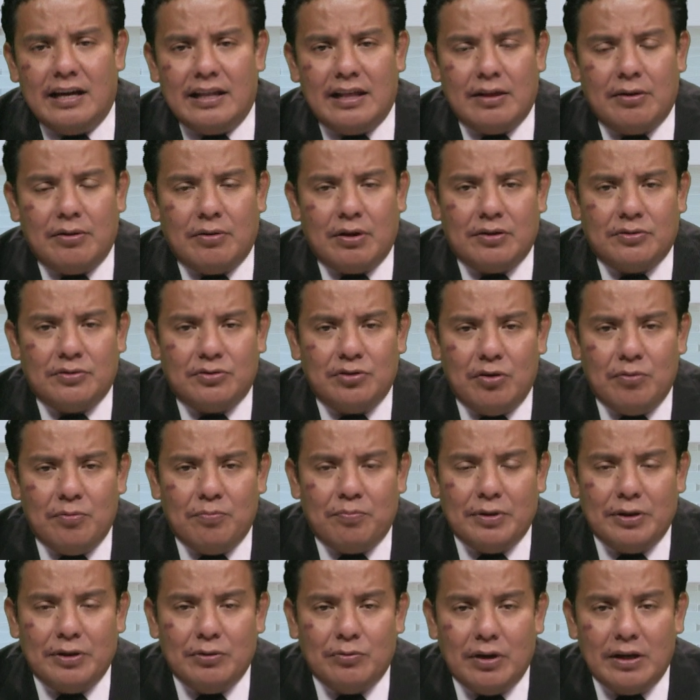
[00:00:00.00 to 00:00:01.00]
adoración
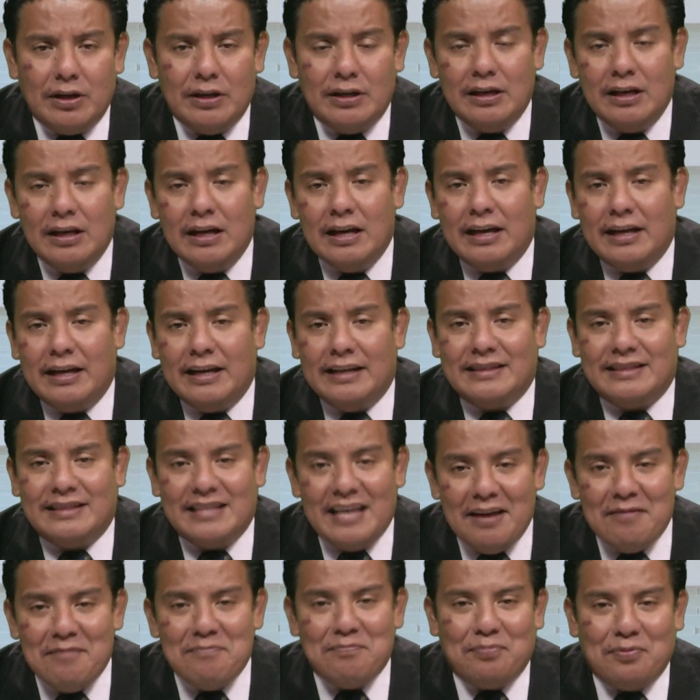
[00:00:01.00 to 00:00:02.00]
pues no hay eh,
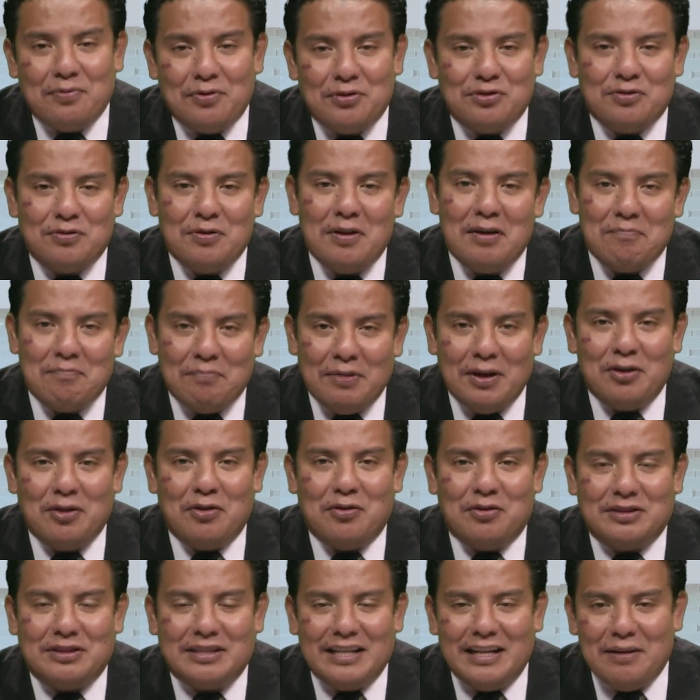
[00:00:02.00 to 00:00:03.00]
tiempos pero
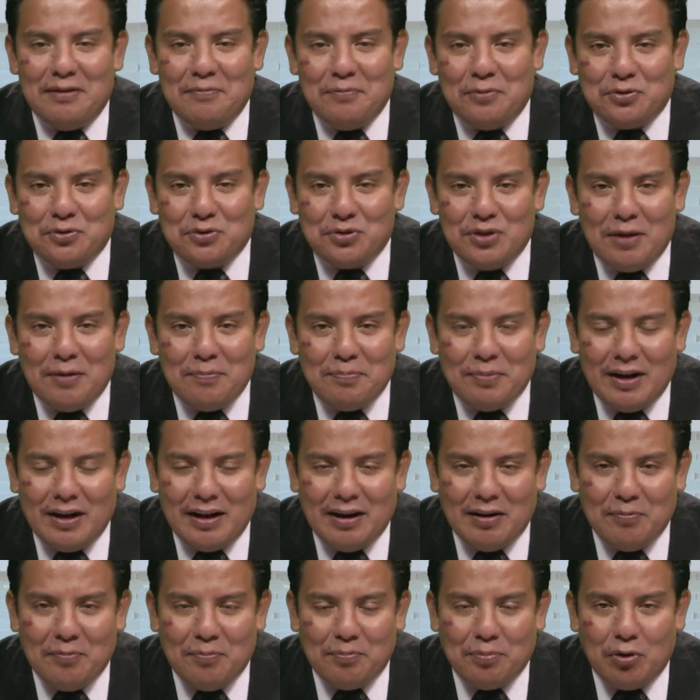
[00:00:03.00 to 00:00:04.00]
tenemos una
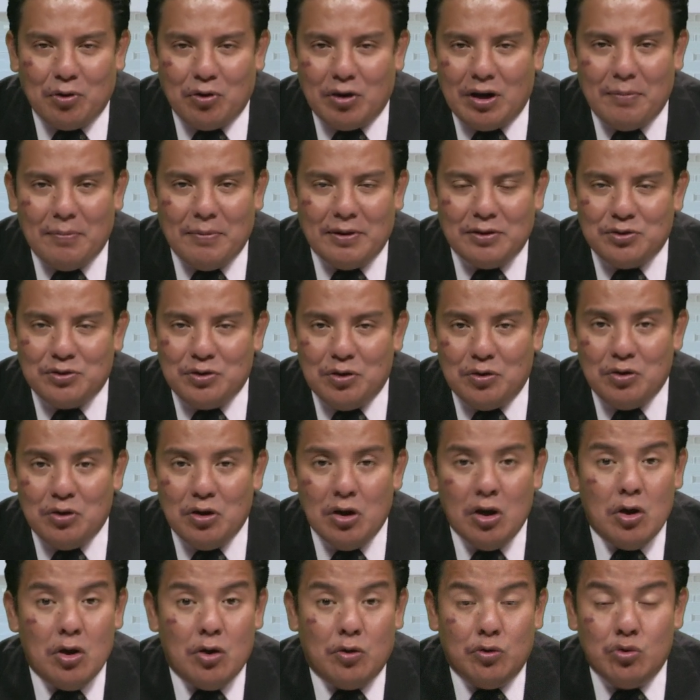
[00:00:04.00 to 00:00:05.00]
programación
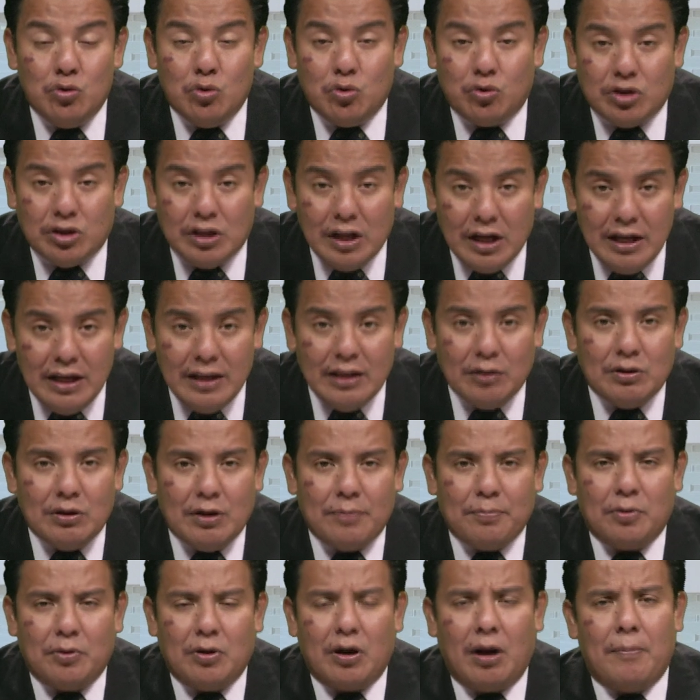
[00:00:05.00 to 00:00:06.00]
nutrida, una
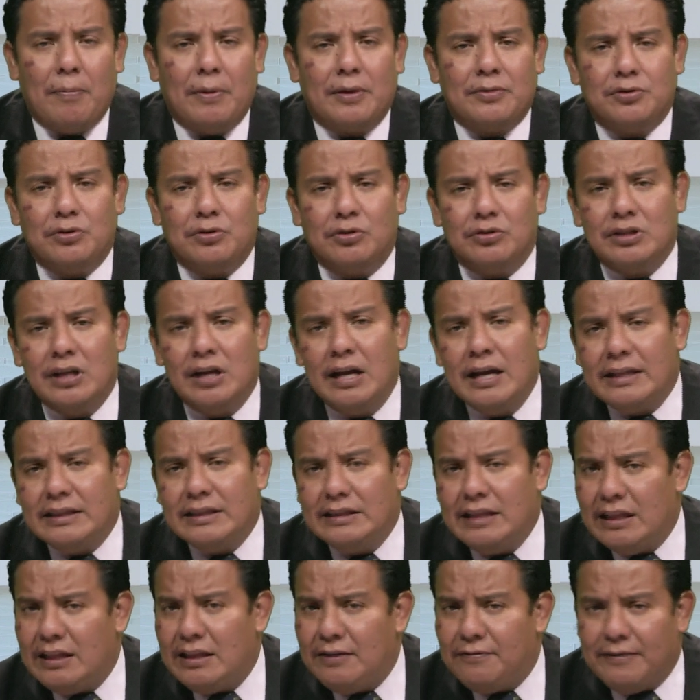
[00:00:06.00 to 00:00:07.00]
programación
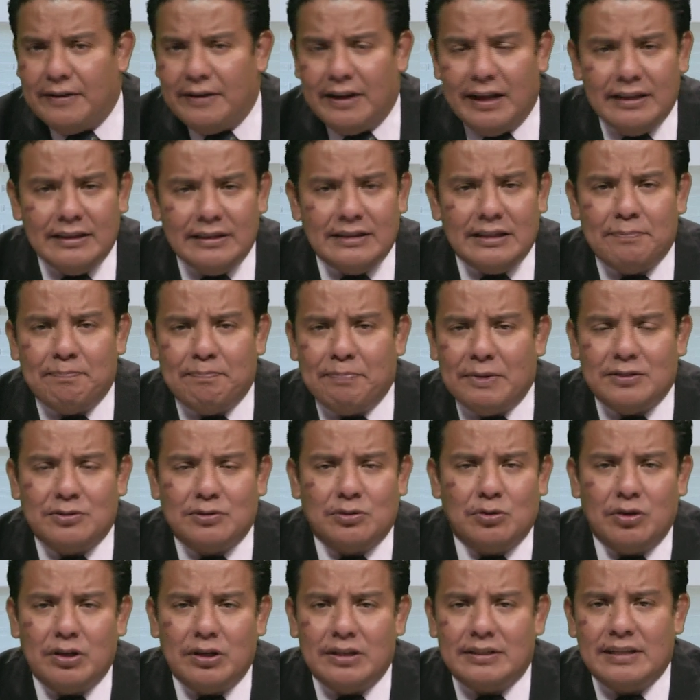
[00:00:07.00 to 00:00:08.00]
de diferentes
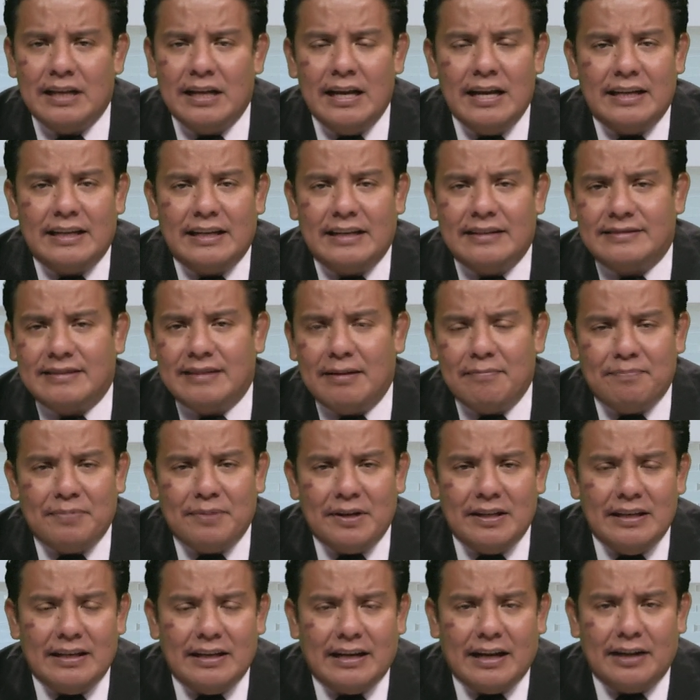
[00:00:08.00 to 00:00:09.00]
pastores que están
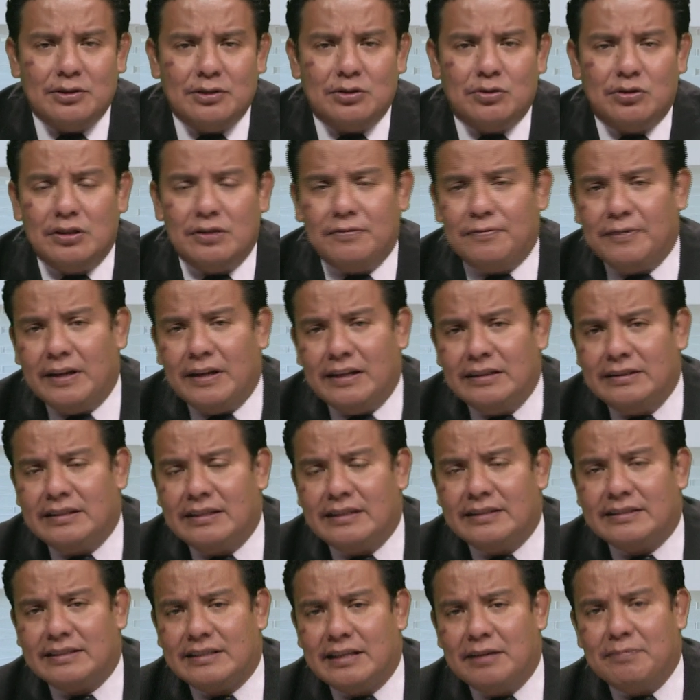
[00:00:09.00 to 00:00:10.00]
predicando
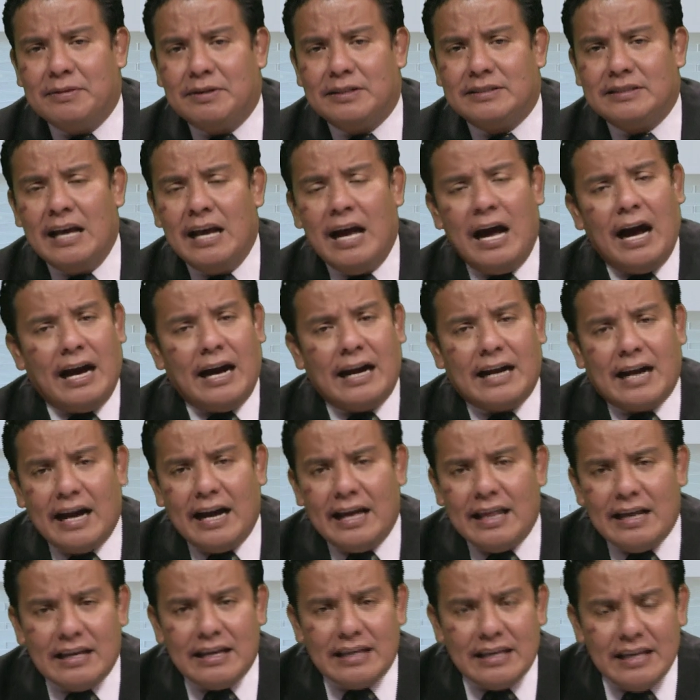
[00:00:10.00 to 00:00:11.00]
diferentes temas. A
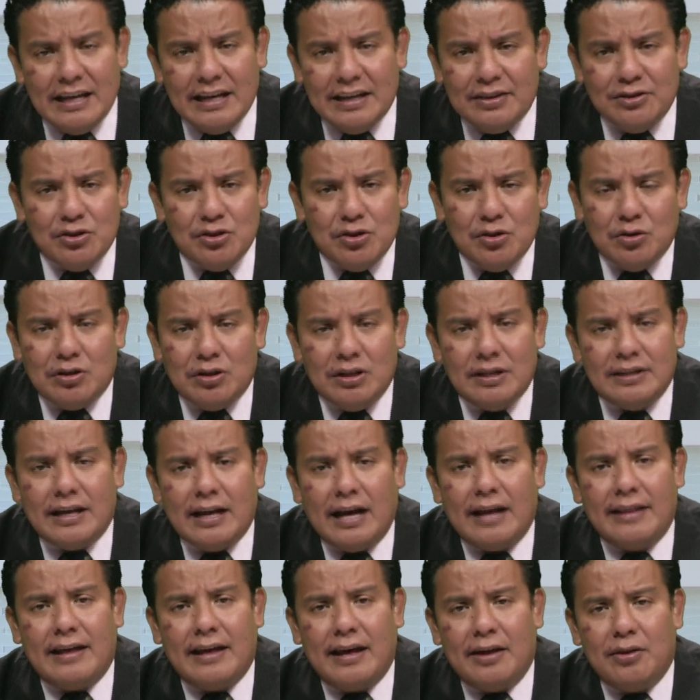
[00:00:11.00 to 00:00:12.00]
cada quien Dios le ha
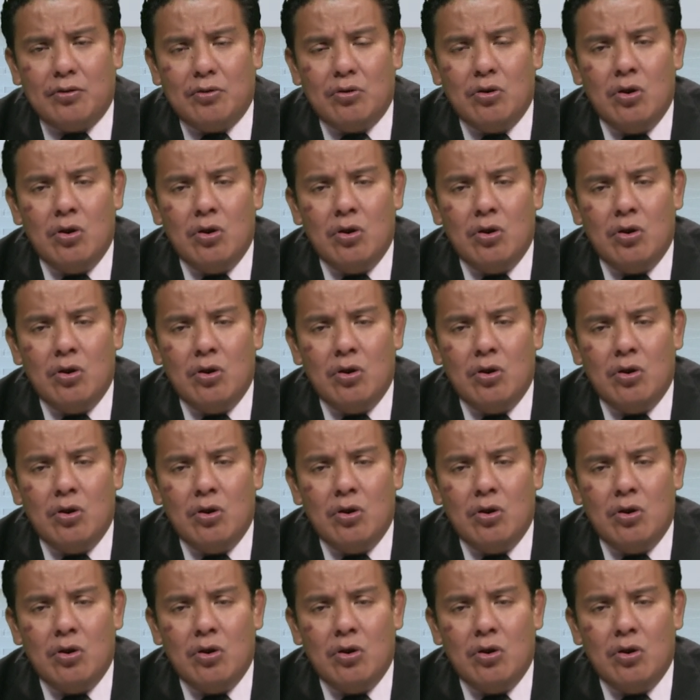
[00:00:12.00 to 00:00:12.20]
dado